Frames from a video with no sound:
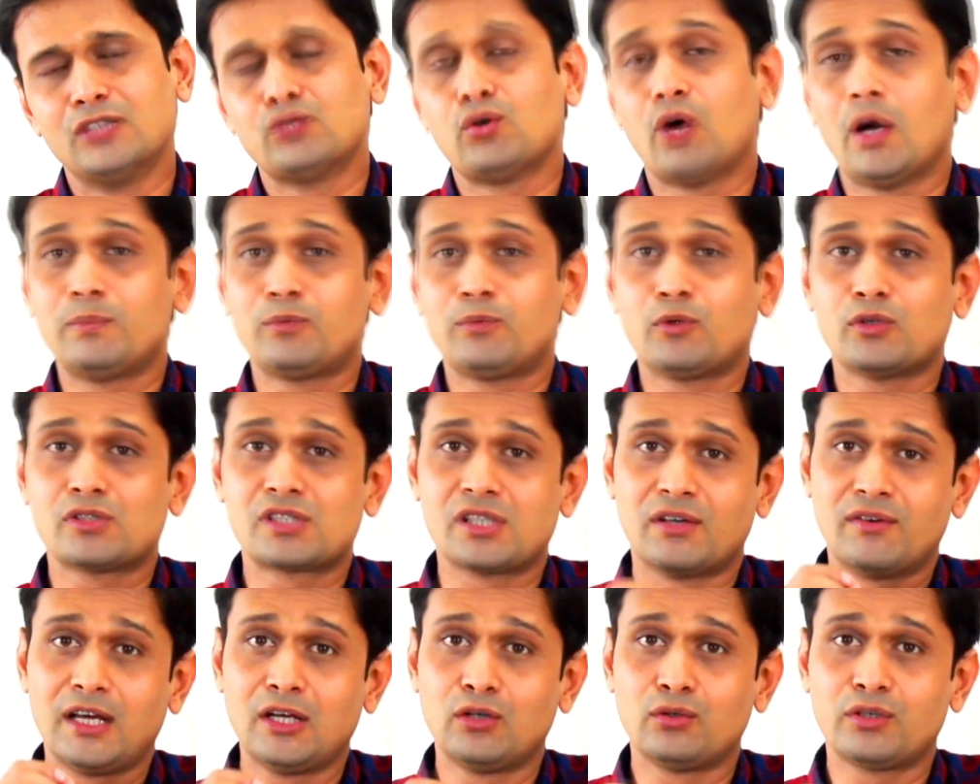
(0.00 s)
तो आपको
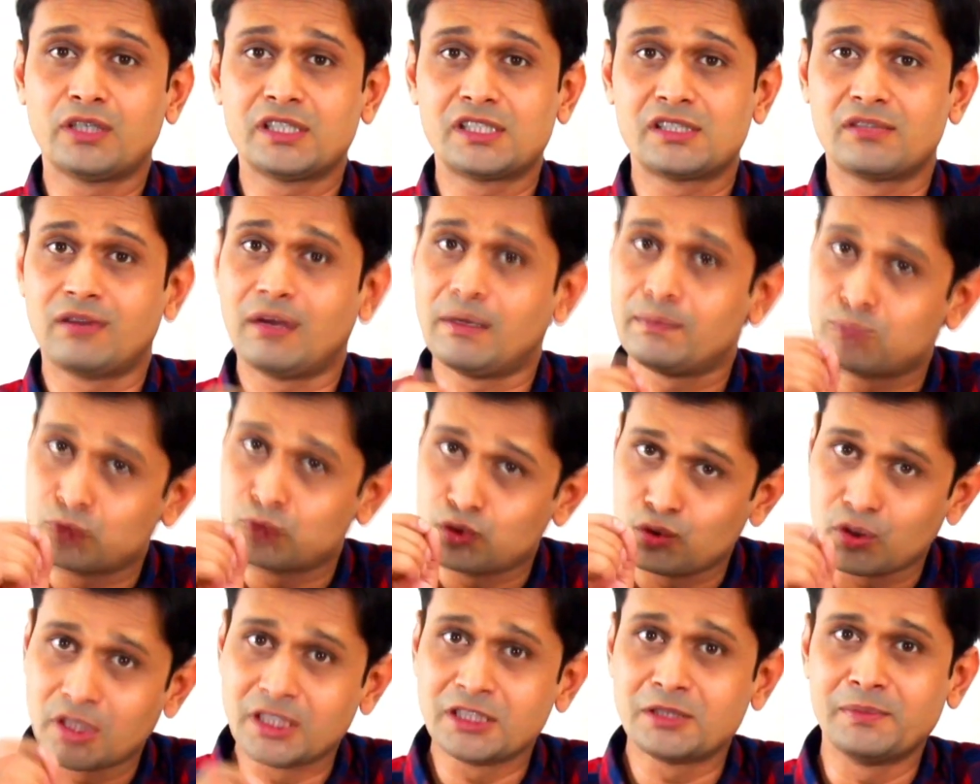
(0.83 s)
सवालों के जवाब
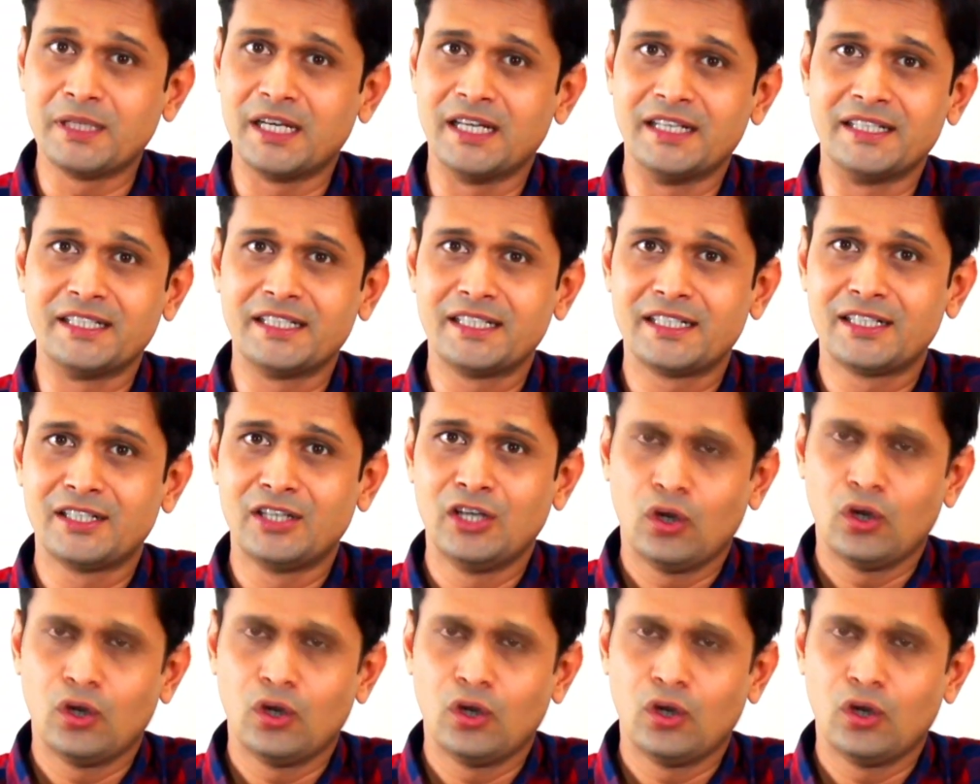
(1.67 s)
तुरंत मिलेंगे